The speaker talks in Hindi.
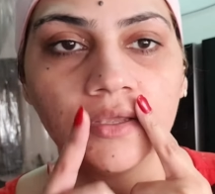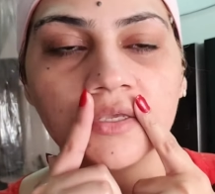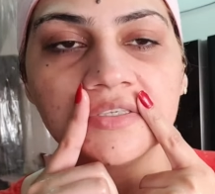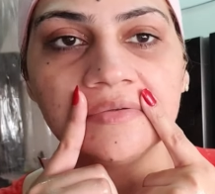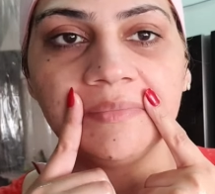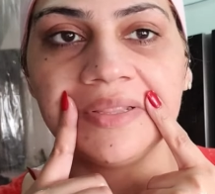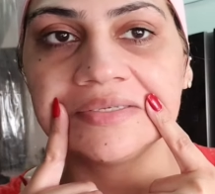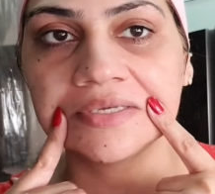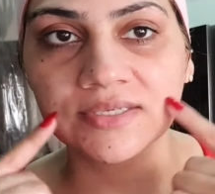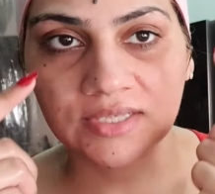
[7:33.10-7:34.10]
ये सिर्फ
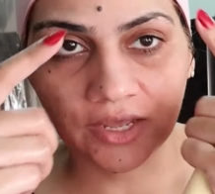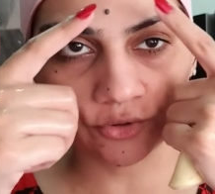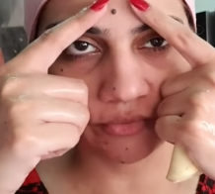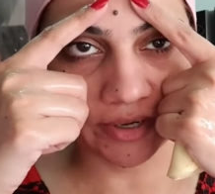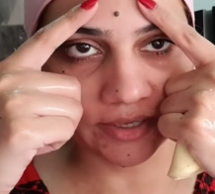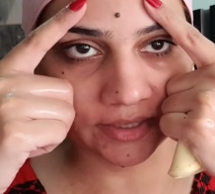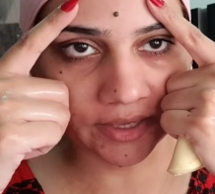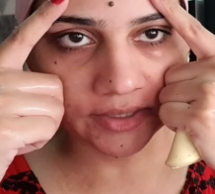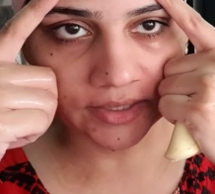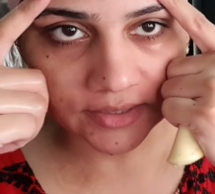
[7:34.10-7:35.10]
ब्लीच के साथ हुआ है ठीक
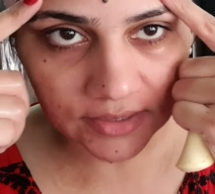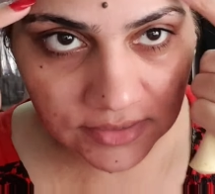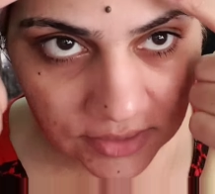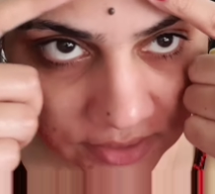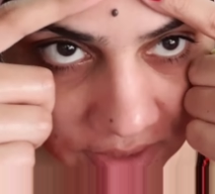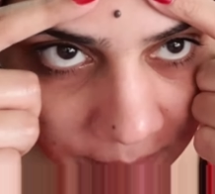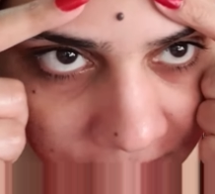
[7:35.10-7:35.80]
है ये देख सकते हैं आप